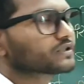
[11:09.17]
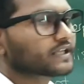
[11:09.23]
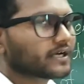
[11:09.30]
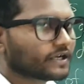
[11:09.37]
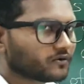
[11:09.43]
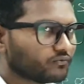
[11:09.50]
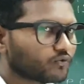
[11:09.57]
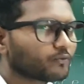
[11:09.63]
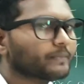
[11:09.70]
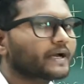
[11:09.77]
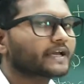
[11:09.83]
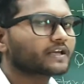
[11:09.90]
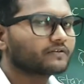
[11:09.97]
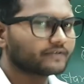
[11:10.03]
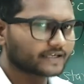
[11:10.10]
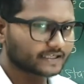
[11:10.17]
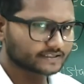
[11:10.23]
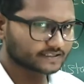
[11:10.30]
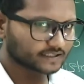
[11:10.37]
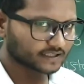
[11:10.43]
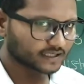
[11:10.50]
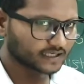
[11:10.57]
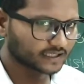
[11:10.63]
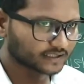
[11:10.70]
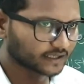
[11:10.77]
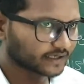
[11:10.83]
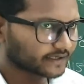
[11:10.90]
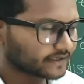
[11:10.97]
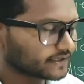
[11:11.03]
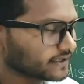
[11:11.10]
होता है वो मैग्नीफिकेशन कहलाता
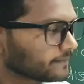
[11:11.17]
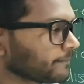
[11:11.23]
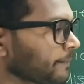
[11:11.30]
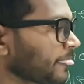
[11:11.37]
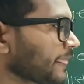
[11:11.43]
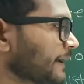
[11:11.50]
है ठीक है